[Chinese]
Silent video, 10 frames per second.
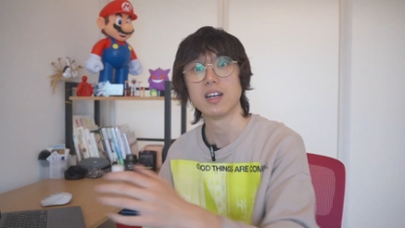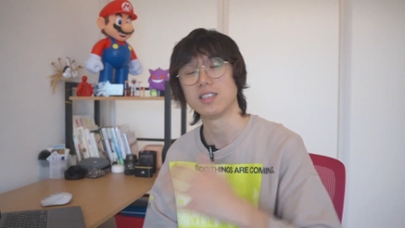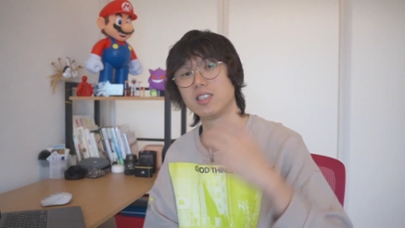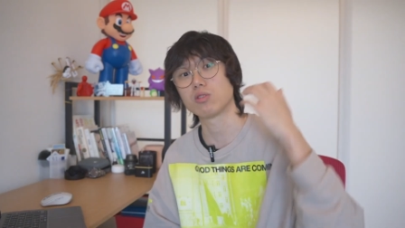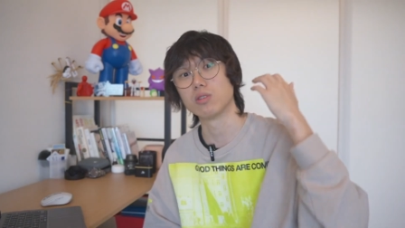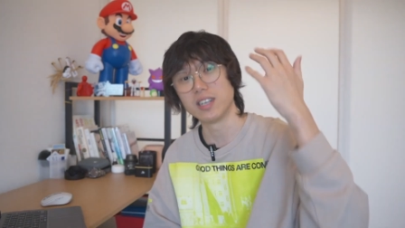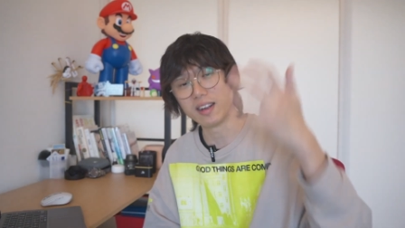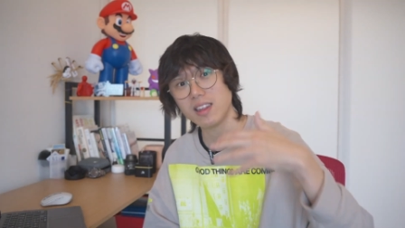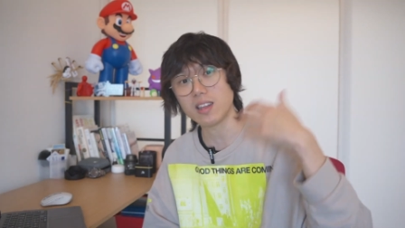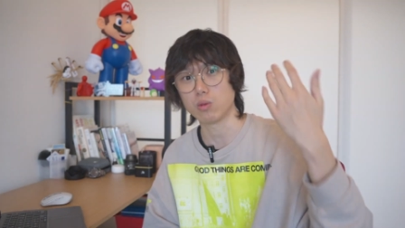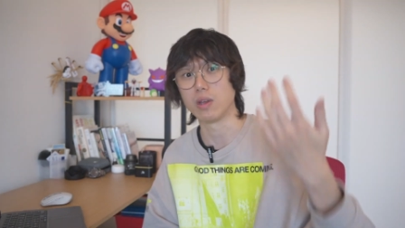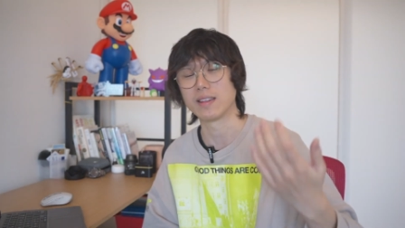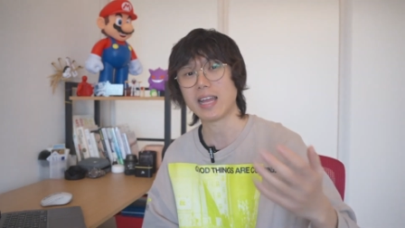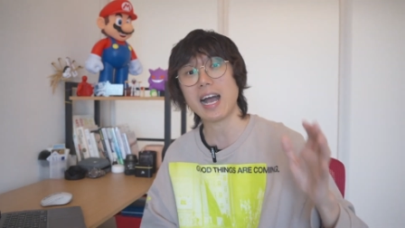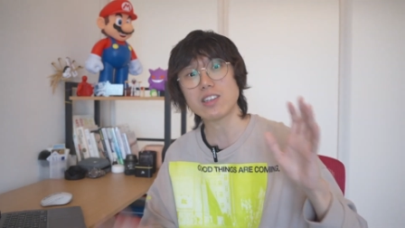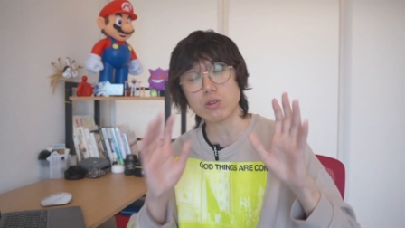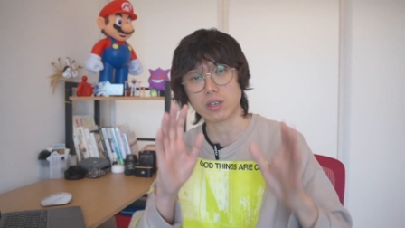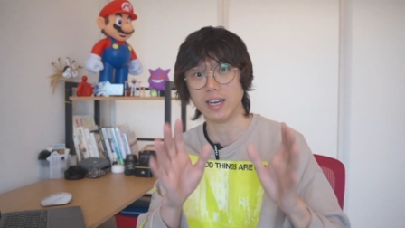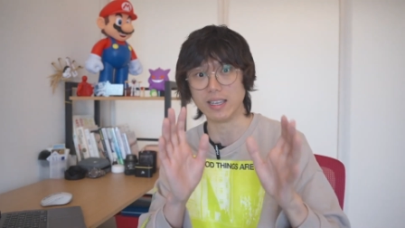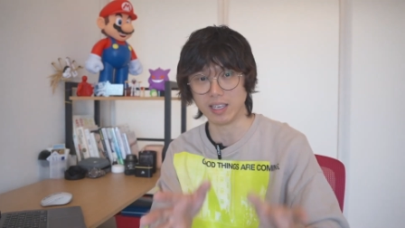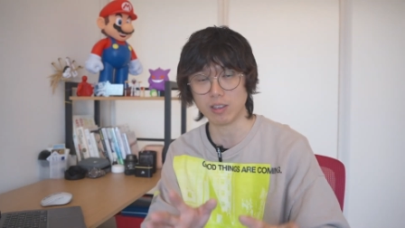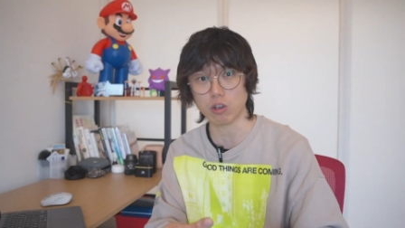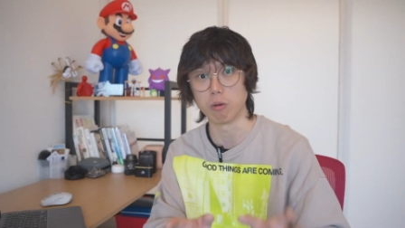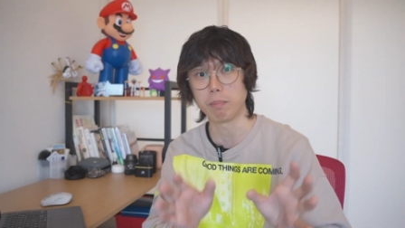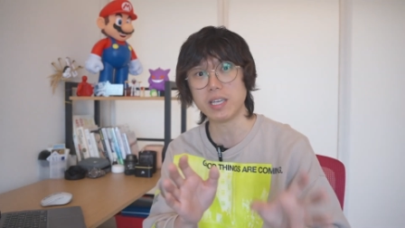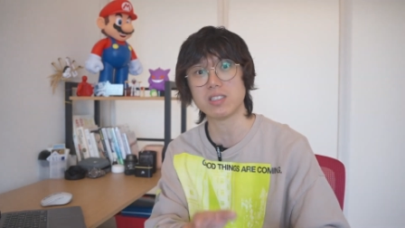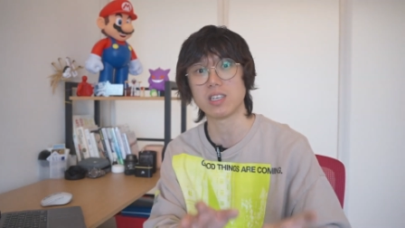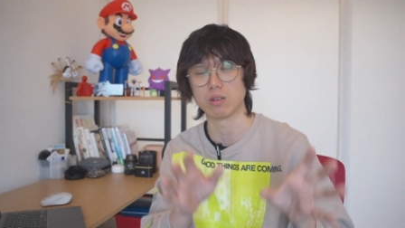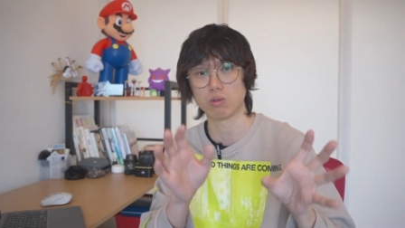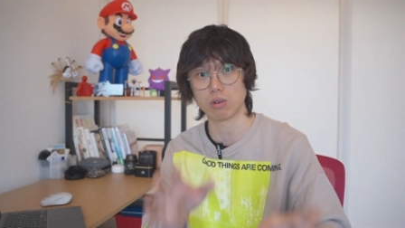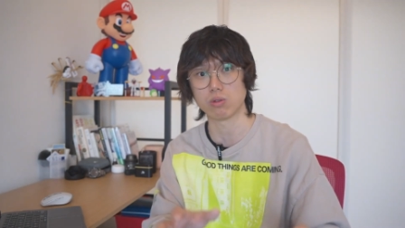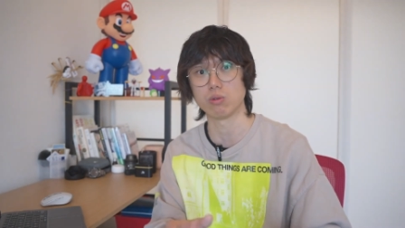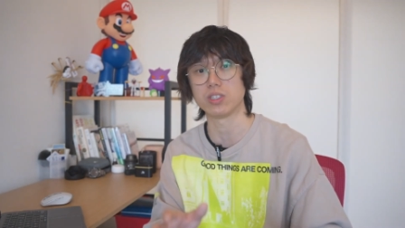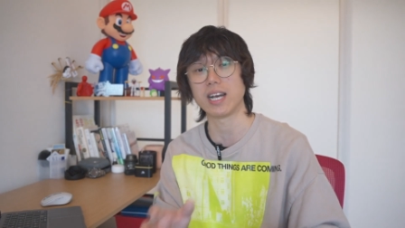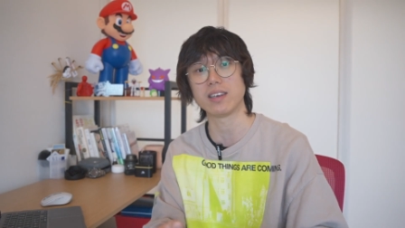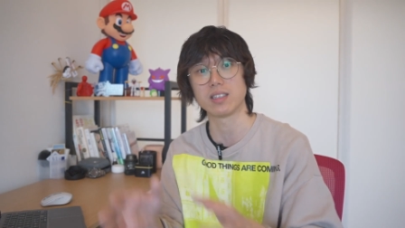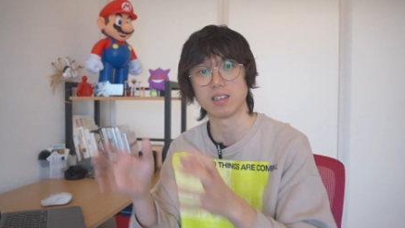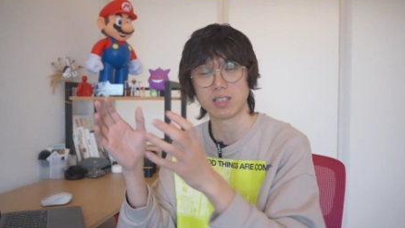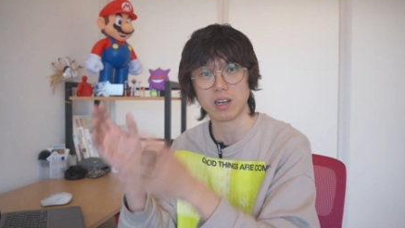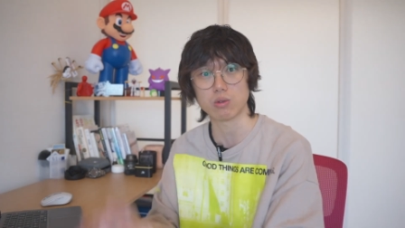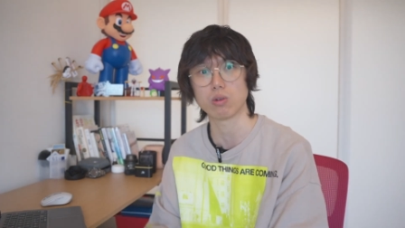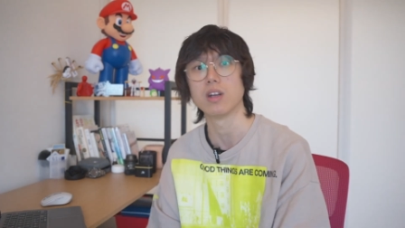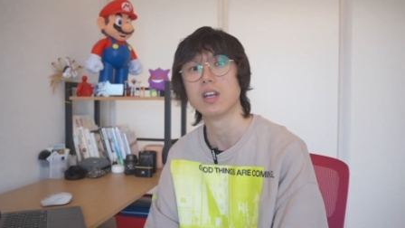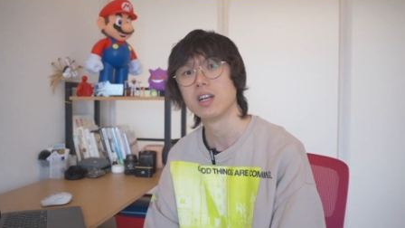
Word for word: 这种人类的语言它就可以听懂，并且做出相应的操作。